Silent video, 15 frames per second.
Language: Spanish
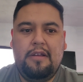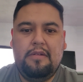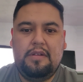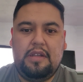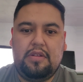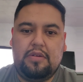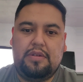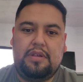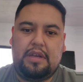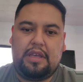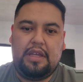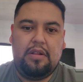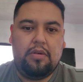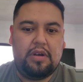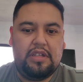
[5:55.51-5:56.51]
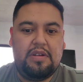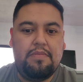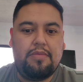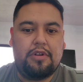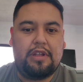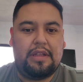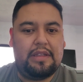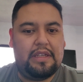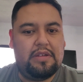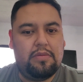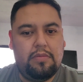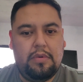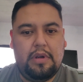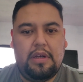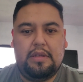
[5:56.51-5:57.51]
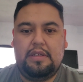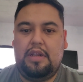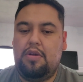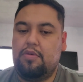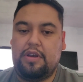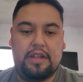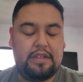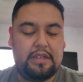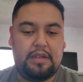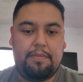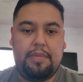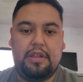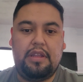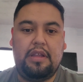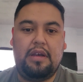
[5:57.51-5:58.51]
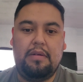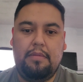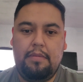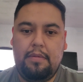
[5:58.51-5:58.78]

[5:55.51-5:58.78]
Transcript: entonces aquí lo que es importante es una, si no quieres que sea pérdida,